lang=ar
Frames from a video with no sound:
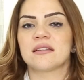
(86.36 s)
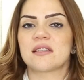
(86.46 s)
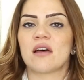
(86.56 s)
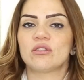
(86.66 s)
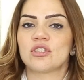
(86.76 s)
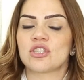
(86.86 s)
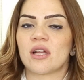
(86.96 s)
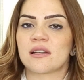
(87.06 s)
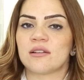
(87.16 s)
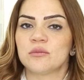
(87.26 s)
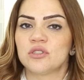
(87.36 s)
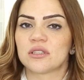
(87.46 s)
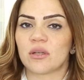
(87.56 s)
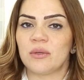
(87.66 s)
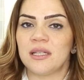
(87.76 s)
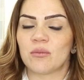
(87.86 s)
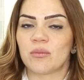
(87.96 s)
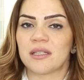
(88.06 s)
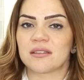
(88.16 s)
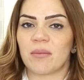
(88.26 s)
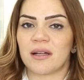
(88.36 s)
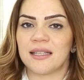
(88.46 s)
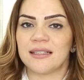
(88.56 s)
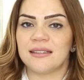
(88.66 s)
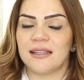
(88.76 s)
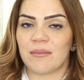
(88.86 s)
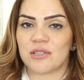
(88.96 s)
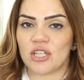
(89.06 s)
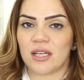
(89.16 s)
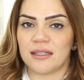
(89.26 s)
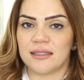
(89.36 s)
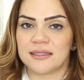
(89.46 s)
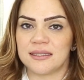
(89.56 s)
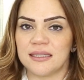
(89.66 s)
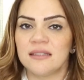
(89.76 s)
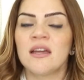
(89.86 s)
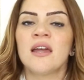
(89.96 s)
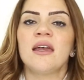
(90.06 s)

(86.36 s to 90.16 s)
تساقط الشعر لمدة طويلة ممكن طبعا يؤدي إلى مشاكل كتير